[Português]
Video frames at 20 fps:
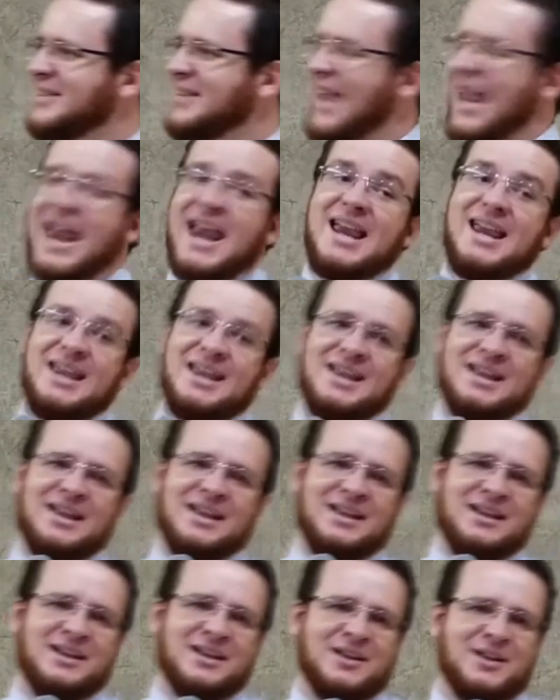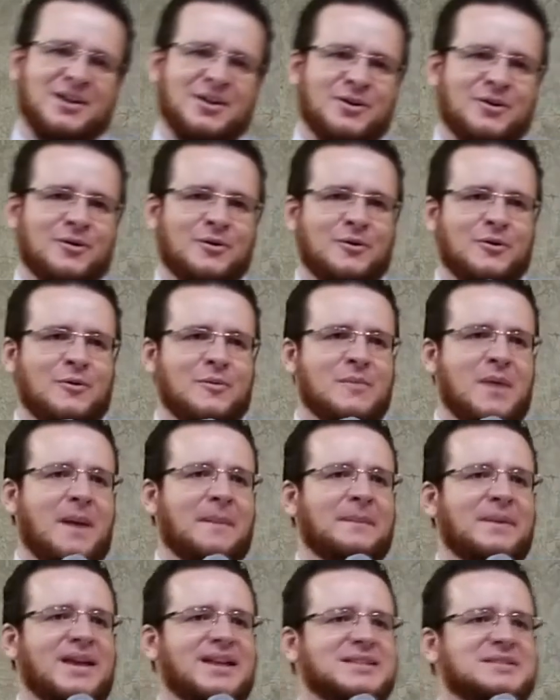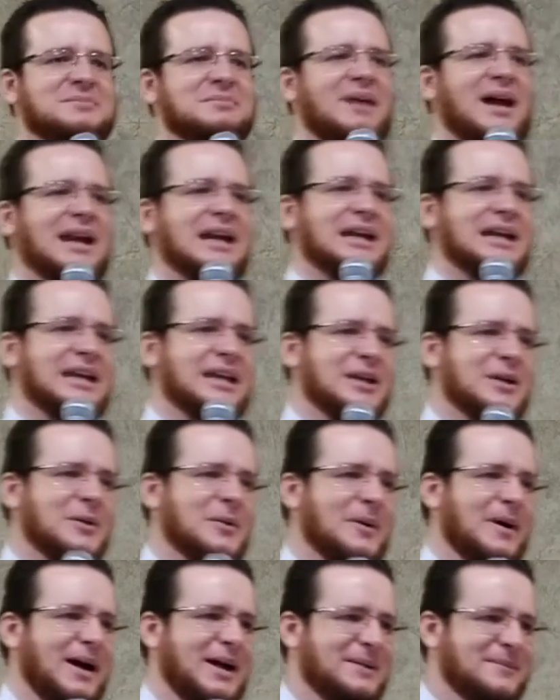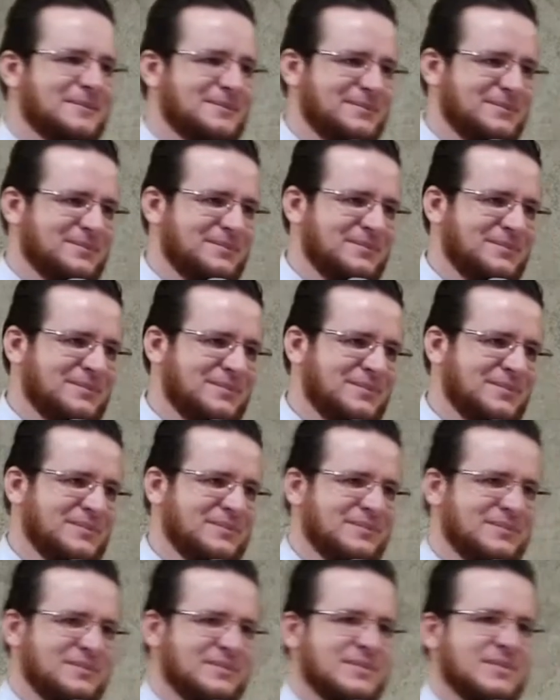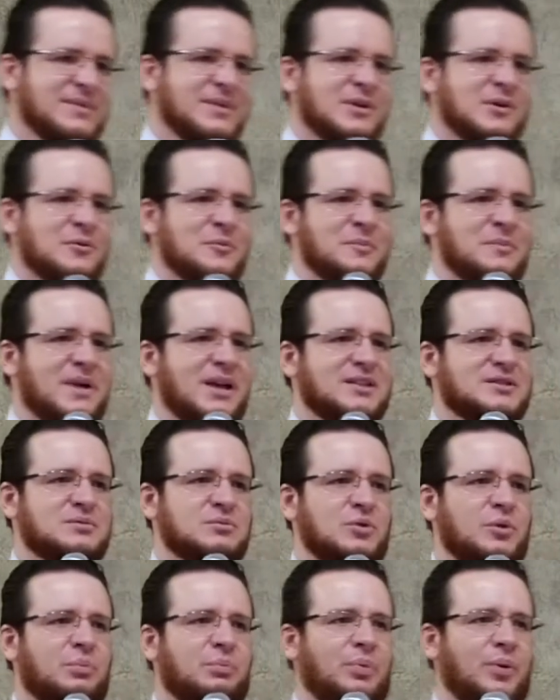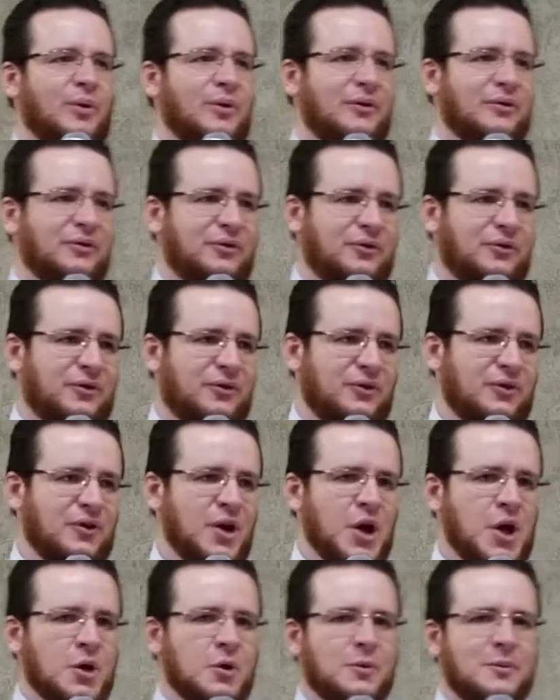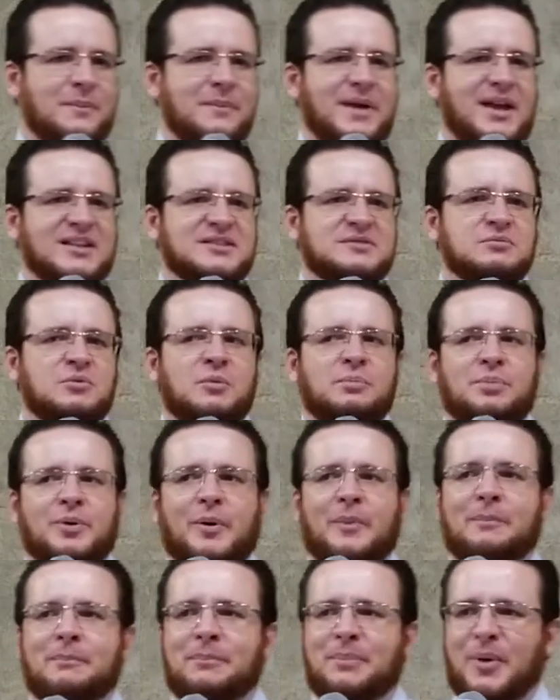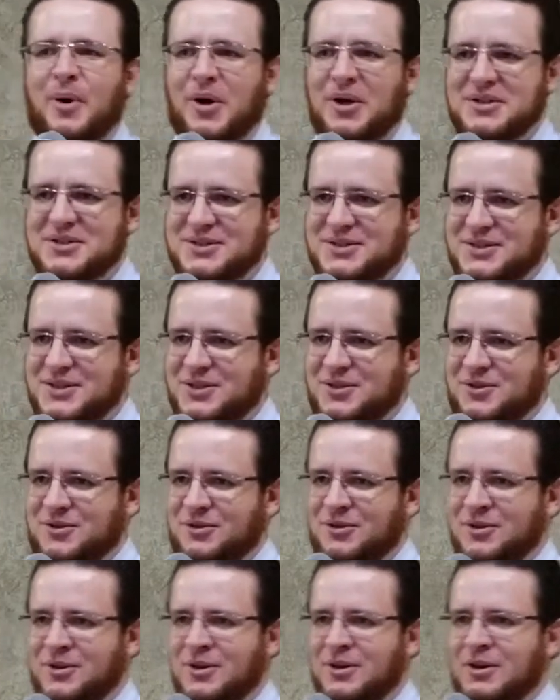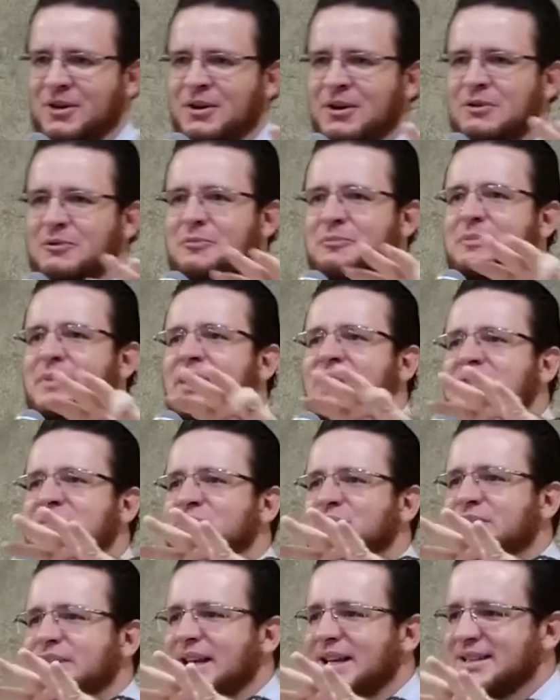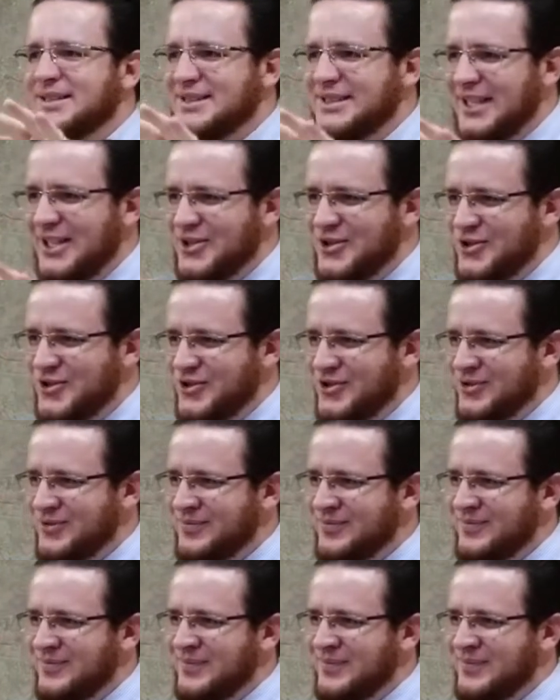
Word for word: Ei, uma mesma língua, um mesmo povo, um mesmo propósito, um mesmo desejo.